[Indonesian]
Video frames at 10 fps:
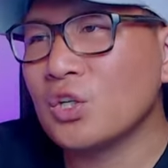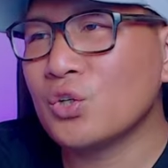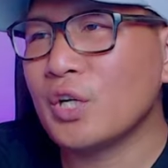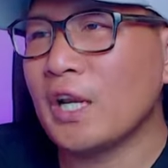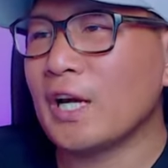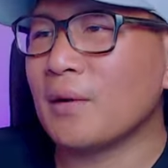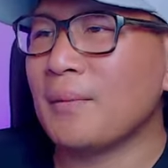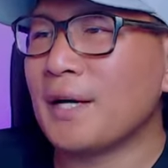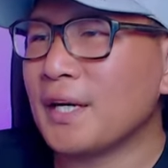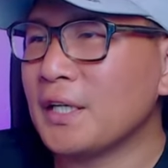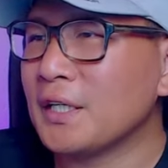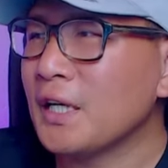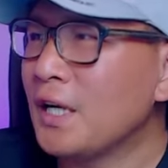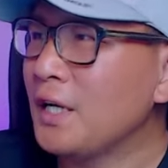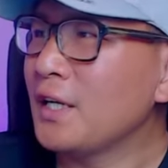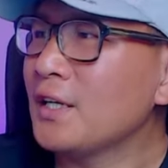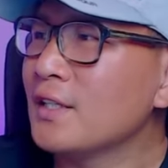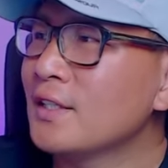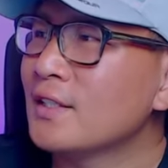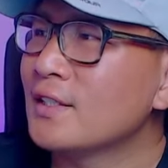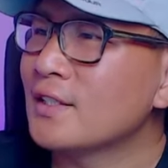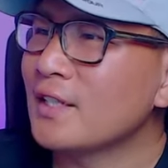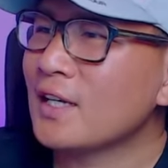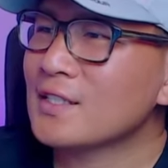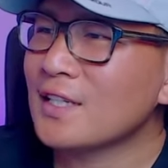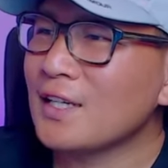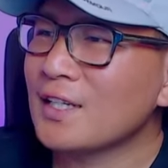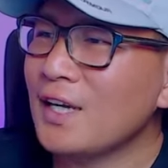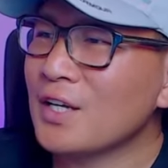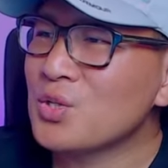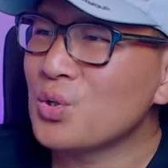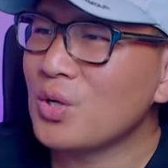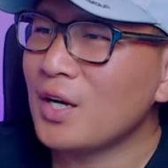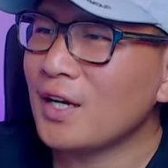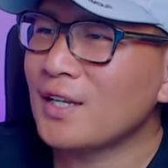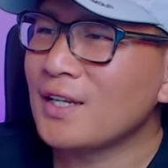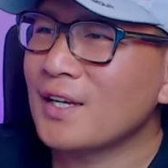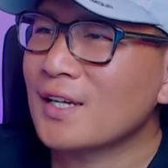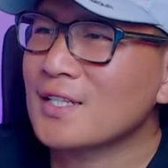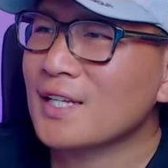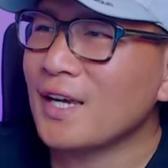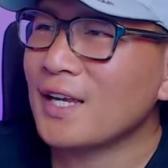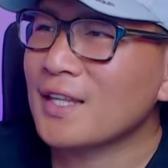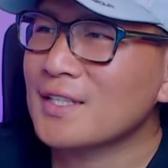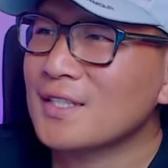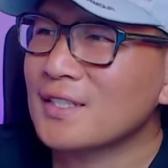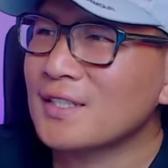durian yang kemarin yang saya react iya. juga ini guys kayak masih